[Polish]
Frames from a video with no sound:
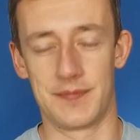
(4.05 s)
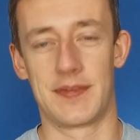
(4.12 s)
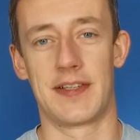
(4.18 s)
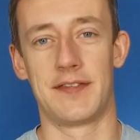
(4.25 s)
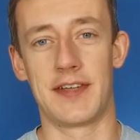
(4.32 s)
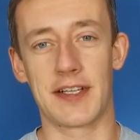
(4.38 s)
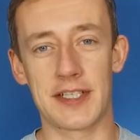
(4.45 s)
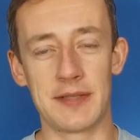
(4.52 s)

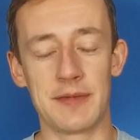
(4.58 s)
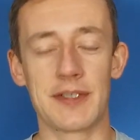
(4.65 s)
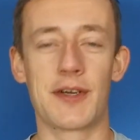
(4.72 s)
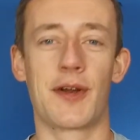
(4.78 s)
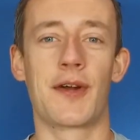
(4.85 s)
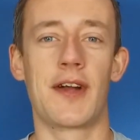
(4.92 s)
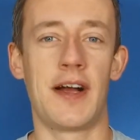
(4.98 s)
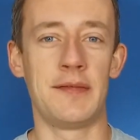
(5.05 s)
Wielkimi
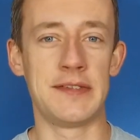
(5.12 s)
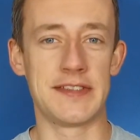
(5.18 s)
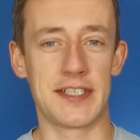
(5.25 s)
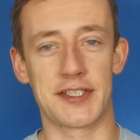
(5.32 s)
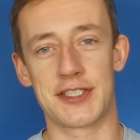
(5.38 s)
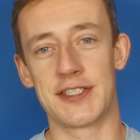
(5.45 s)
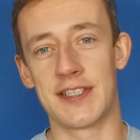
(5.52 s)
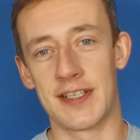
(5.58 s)
krokami
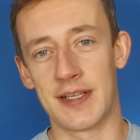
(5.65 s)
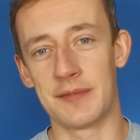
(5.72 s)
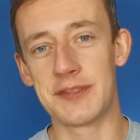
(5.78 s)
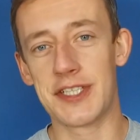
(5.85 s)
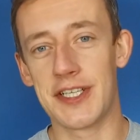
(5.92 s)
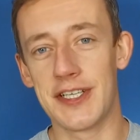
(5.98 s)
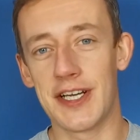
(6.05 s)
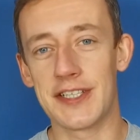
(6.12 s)
zaczyna nam
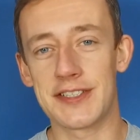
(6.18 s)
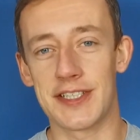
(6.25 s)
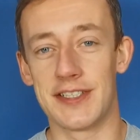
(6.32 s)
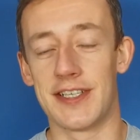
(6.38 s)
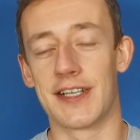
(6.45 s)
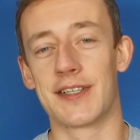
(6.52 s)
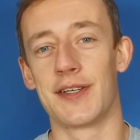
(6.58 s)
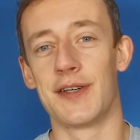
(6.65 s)
się jesień,
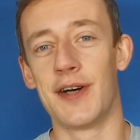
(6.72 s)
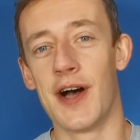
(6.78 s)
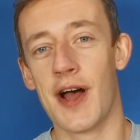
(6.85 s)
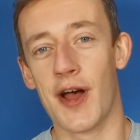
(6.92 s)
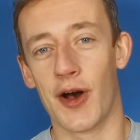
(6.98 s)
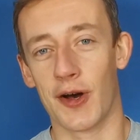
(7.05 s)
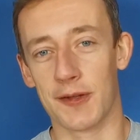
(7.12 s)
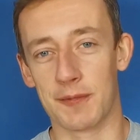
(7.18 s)
a to
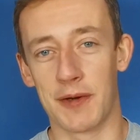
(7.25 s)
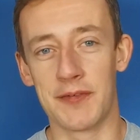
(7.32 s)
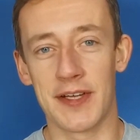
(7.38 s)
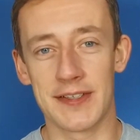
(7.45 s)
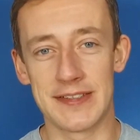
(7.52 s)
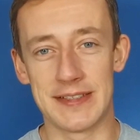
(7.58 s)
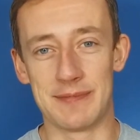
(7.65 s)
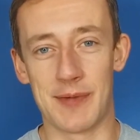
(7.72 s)

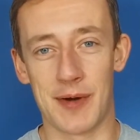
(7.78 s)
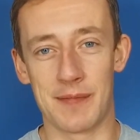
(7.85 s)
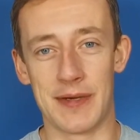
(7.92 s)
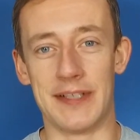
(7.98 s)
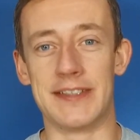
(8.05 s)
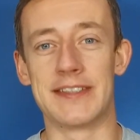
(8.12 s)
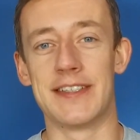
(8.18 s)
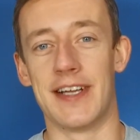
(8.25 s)
odpowiedni
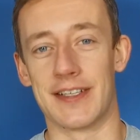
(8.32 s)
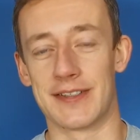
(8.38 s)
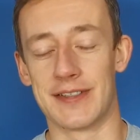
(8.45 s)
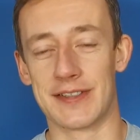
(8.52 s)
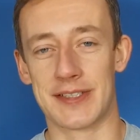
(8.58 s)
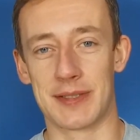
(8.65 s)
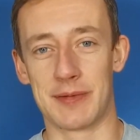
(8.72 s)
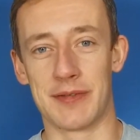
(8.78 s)
moment na to,
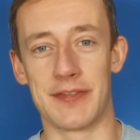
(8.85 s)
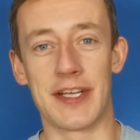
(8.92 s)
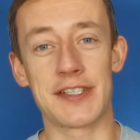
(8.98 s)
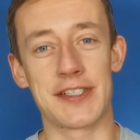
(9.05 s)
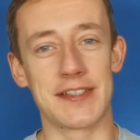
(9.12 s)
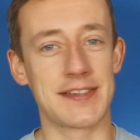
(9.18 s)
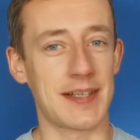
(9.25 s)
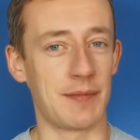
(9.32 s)
żeby w
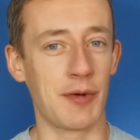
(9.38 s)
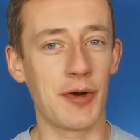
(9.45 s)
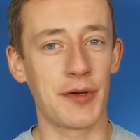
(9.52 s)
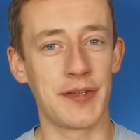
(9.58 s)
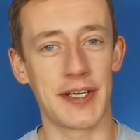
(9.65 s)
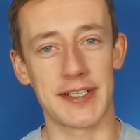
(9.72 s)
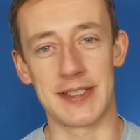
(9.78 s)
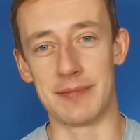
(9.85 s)
naszych
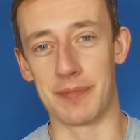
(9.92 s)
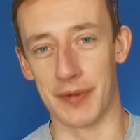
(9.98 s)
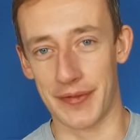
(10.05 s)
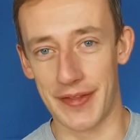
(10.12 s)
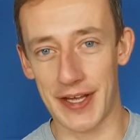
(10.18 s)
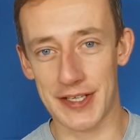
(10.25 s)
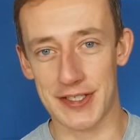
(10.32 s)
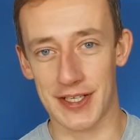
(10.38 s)
samochodach i
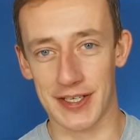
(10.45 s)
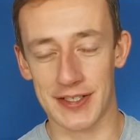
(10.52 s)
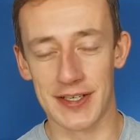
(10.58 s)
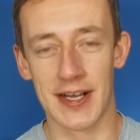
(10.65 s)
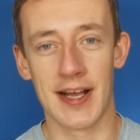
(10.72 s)
poddaszach